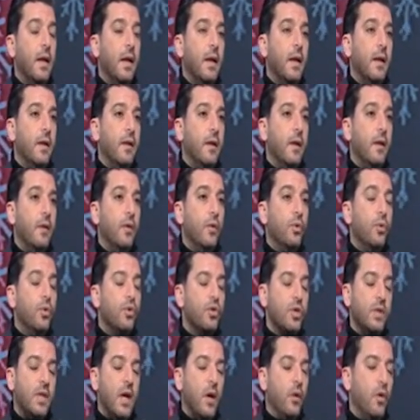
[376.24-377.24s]

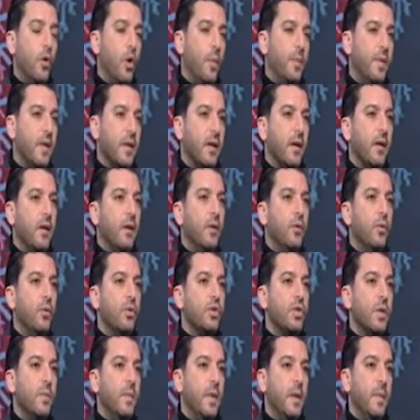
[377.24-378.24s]
اللوجن آه، او الاوبتيكال
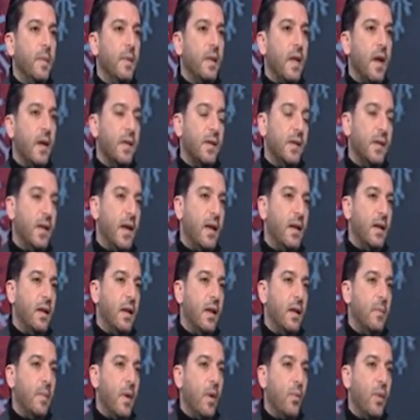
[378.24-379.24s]
اللوجن اللي بتعطيها
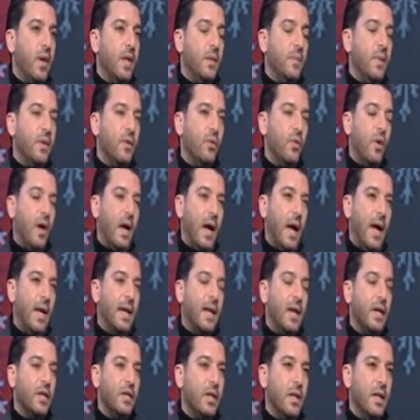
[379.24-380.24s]
المواد بنروح
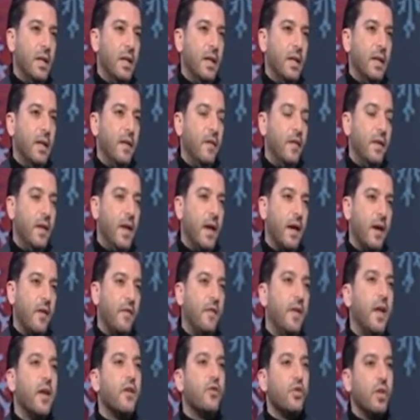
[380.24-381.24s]
على اللي فيها
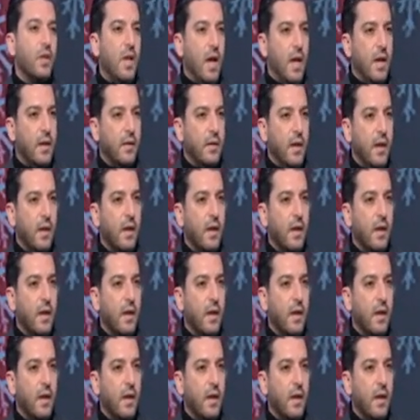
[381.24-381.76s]
ريفلكشن اكثر